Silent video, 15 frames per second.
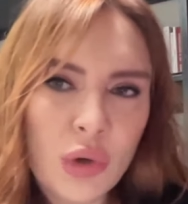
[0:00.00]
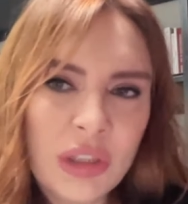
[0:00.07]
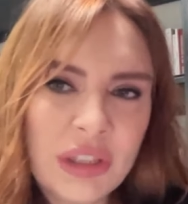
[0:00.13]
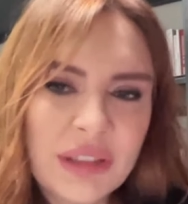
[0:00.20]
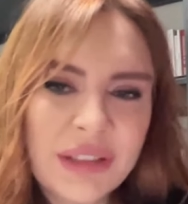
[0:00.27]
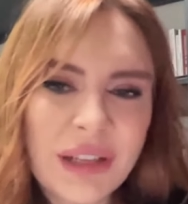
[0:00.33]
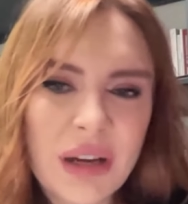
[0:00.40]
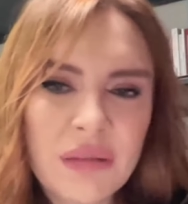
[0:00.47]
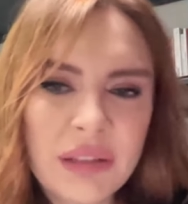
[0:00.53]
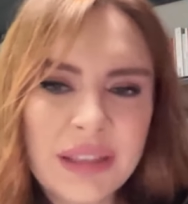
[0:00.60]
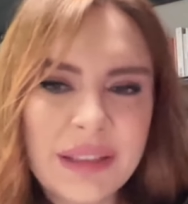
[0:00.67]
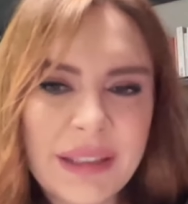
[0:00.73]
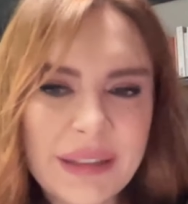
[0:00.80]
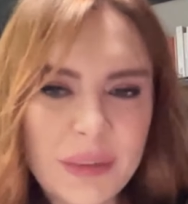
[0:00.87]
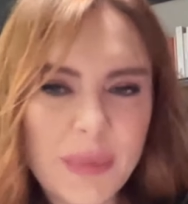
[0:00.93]
o alanı
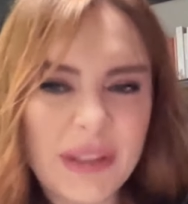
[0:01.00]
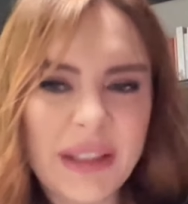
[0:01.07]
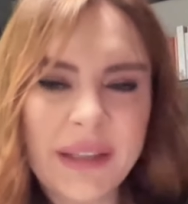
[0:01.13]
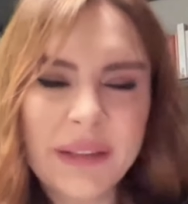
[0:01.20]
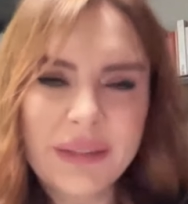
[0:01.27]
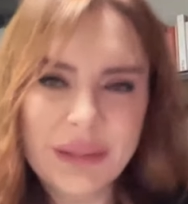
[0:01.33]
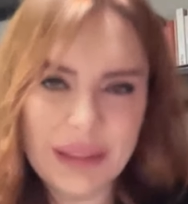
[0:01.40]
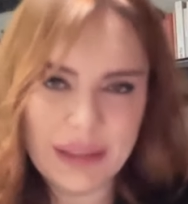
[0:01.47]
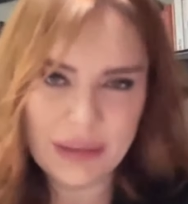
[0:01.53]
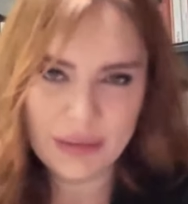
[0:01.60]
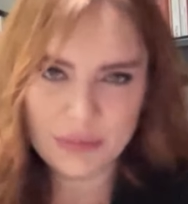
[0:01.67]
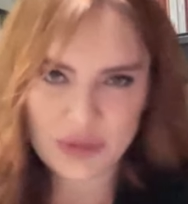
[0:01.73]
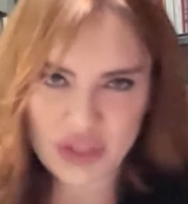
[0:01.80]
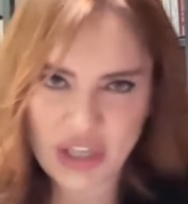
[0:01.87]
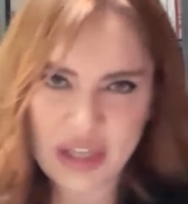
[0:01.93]
kavgada etmeden
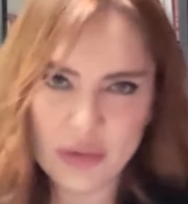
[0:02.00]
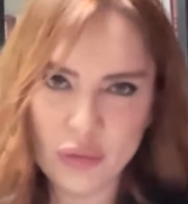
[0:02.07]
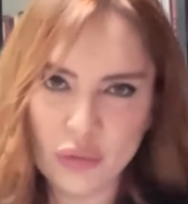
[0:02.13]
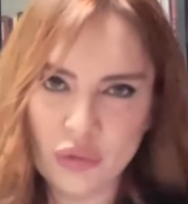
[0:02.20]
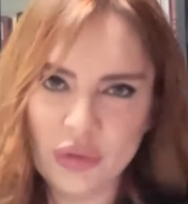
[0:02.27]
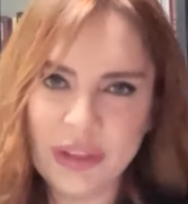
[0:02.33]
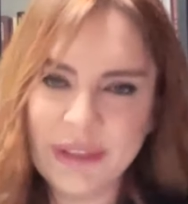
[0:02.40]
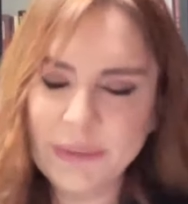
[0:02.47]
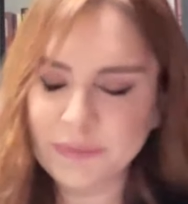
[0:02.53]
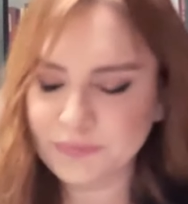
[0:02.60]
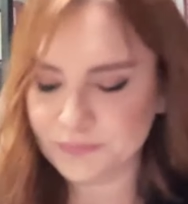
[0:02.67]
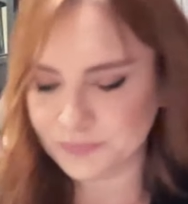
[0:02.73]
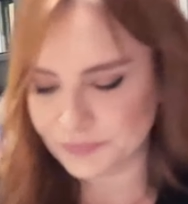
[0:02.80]
yani şeyin önünde